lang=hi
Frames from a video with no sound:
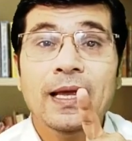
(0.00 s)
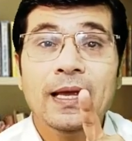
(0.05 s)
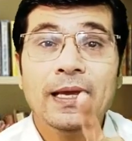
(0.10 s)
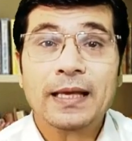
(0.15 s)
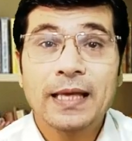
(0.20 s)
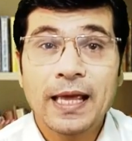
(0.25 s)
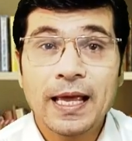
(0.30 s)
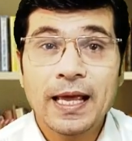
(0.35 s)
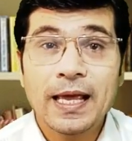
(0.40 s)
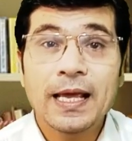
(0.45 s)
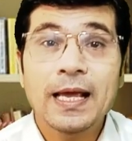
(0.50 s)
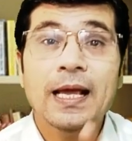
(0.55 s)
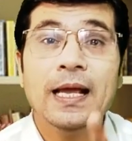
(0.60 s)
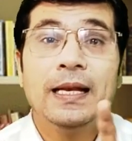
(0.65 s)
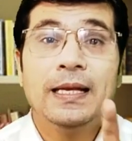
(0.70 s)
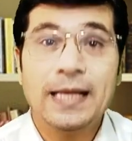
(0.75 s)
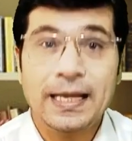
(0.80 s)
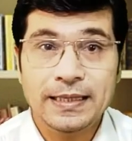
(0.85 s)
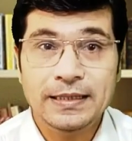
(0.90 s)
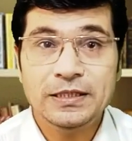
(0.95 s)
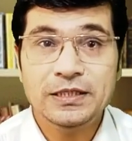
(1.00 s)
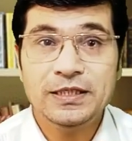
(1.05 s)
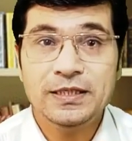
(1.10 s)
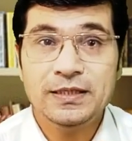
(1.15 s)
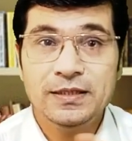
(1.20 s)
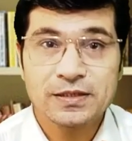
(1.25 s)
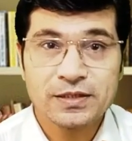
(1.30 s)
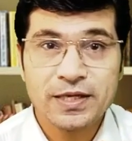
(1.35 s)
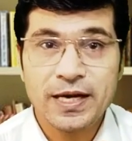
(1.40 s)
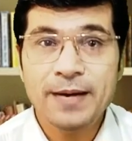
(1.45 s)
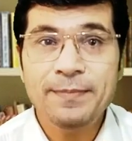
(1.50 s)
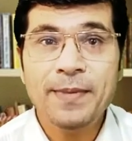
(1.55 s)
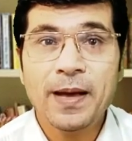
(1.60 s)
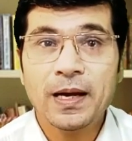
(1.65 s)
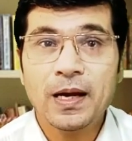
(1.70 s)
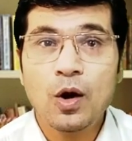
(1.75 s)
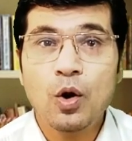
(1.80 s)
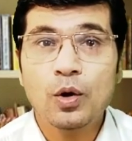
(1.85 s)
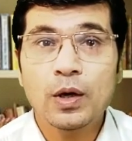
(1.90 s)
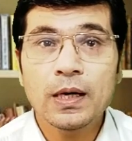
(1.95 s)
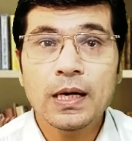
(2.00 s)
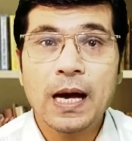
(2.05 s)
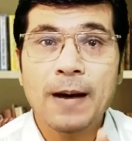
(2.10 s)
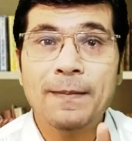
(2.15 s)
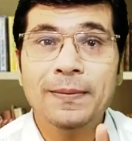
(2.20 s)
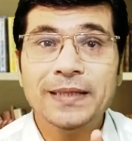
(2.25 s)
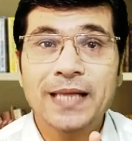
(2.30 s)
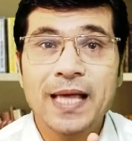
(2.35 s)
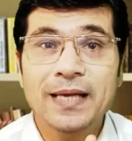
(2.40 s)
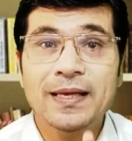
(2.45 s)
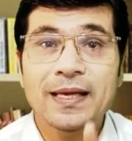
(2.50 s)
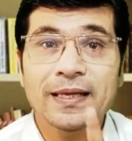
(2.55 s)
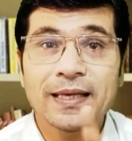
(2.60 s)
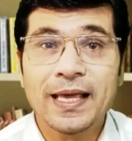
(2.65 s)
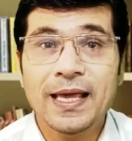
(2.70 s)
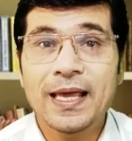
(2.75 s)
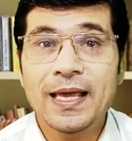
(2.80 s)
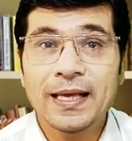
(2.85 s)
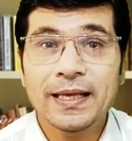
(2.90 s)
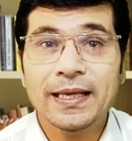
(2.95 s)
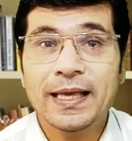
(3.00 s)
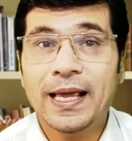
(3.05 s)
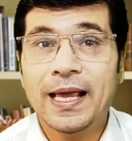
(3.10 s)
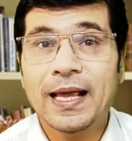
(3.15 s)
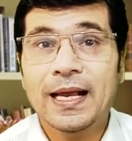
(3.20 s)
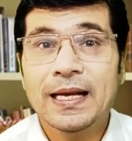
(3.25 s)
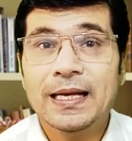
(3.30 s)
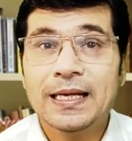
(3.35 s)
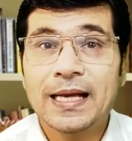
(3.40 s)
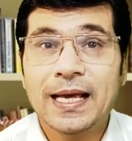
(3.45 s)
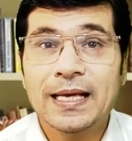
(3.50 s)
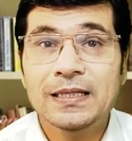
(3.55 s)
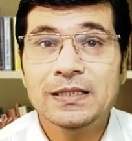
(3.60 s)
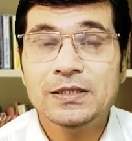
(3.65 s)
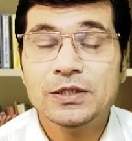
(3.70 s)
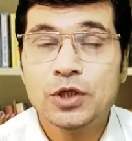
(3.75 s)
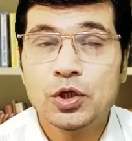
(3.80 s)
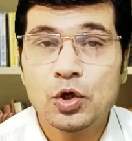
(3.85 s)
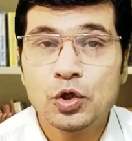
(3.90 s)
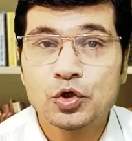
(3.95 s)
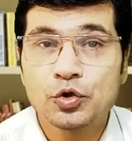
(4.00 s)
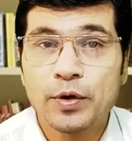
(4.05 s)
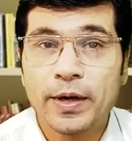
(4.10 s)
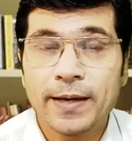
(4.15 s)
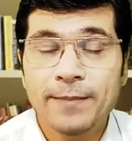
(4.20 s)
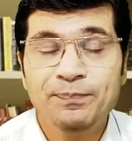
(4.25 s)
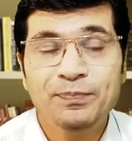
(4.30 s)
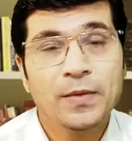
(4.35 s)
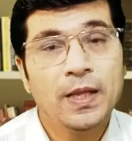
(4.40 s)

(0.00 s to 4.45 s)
के नाइन्टी स्क्रीन पे आ रहा होगा आप बताएंगे के के नाइन जीरो जो है